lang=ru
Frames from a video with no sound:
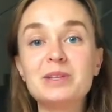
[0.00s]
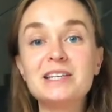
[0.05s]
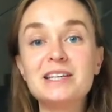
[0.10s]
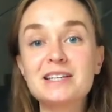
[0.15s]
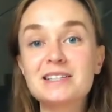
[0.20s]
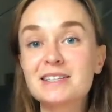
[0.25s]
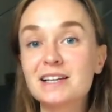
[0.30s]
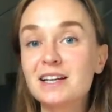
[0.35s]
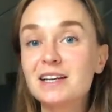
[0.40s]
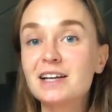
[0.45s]

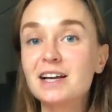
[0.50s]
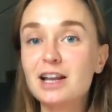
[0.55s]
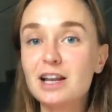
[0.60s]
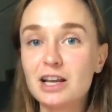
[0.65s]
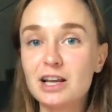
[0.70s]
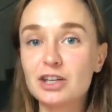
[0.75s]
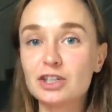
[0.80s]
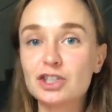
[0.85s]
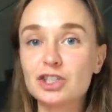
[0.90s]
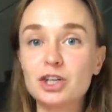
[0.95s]
несколько
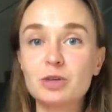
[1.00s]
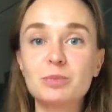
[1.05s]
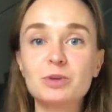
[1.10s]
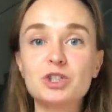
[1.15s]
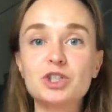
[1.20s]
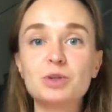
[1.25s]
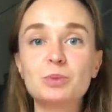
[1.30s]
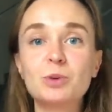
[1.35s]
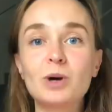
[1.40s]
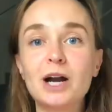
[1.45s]
легче и
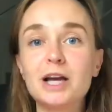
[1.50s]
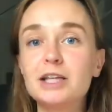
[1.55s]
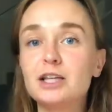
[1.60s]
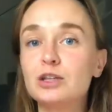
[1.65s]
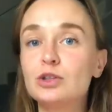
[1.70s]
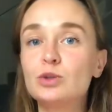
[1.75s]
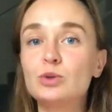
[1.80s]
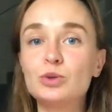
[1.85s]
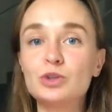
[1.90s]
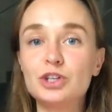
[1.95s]
почему они
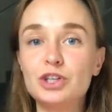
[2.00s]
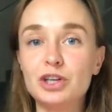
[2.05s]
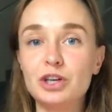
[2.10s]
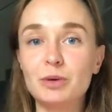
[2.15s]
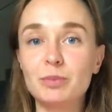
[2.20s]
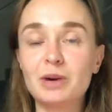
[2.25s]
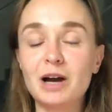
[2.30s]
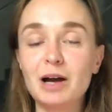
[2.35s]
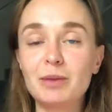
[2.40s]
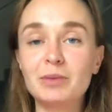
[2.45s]
другие
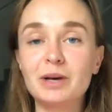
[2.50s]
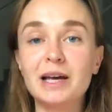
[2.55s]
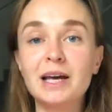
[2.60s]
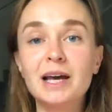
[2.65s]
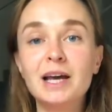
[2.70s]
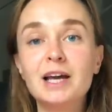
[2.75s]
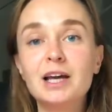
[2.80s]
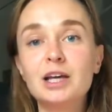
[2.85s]
мамы,